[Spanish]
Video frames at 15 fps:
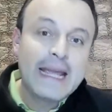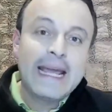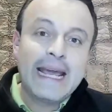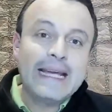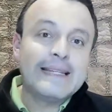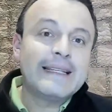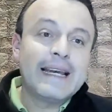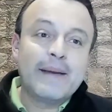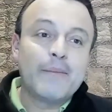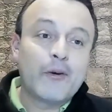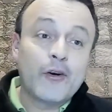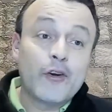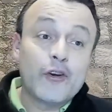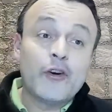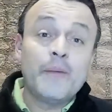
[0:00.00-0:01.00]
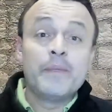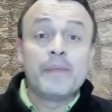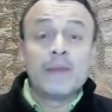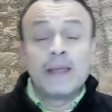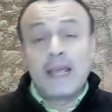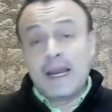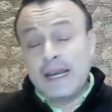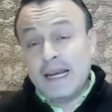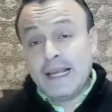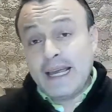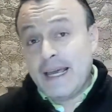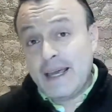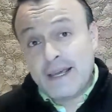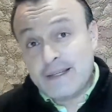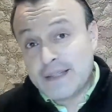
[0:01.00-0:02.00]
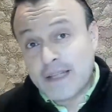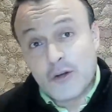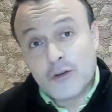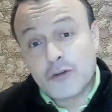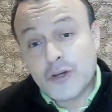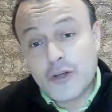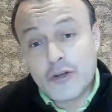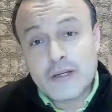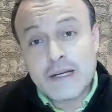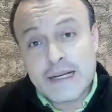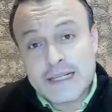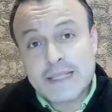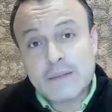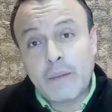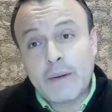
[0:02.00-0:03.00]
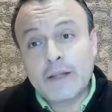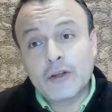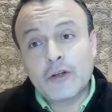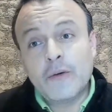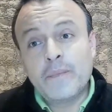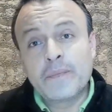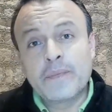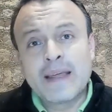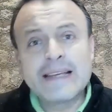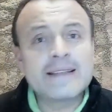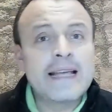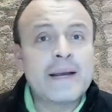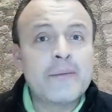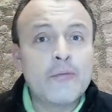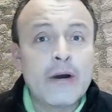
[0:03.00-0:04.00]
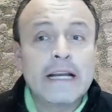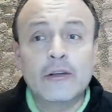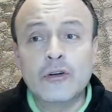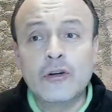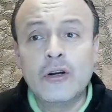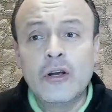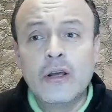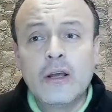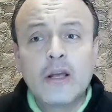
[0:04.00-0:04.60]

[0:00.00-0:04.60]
es el embrollo en el que Estados Unidos en este momento está envuelto